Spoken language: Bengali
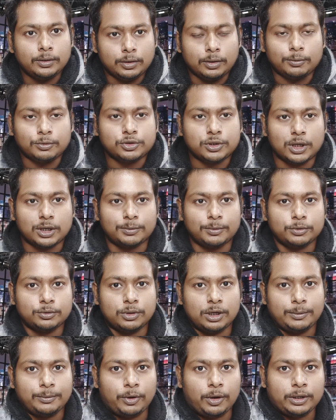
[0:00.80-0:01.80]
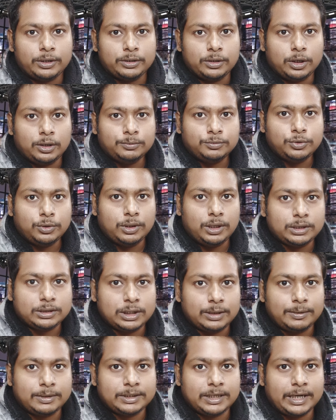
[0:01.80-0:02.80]
নমস্কার বন্ধুরা আমি অরিন্দম চলে
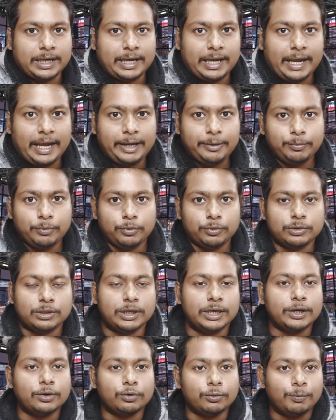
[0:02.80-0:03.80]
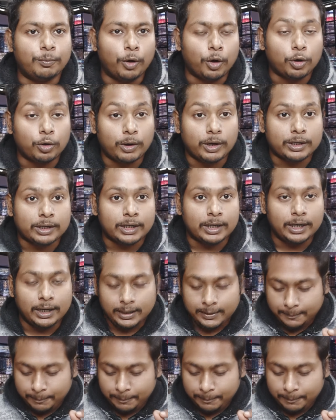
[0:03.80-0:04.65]
আসলাম আজকে এই মুহূর্তে খুব বড় একটা